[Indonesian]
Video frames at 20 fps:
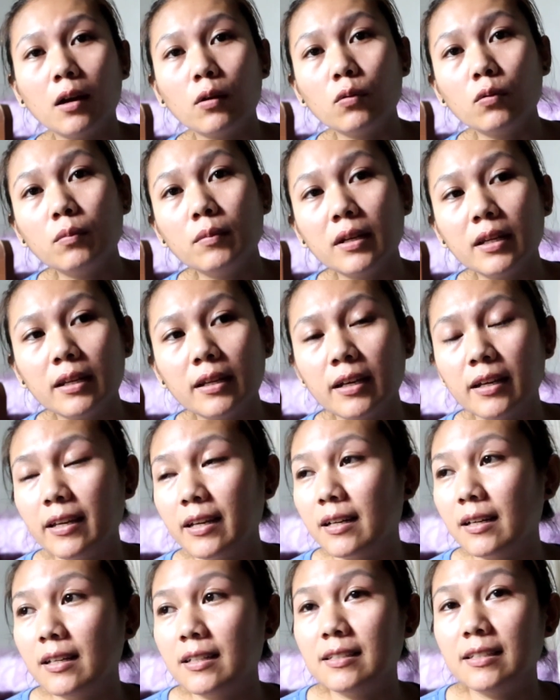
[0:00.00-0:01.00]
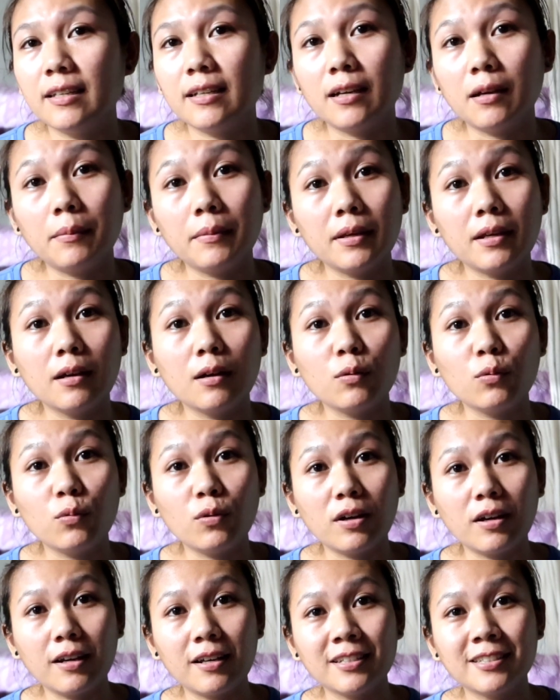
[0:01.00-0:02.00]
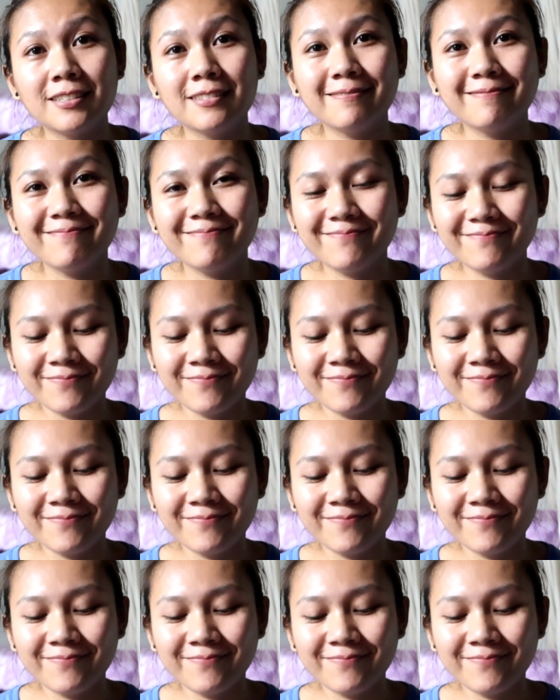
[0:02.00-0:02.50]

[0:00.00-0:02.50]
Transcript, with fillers: aku mendingan yang di sini nggak megang uang guys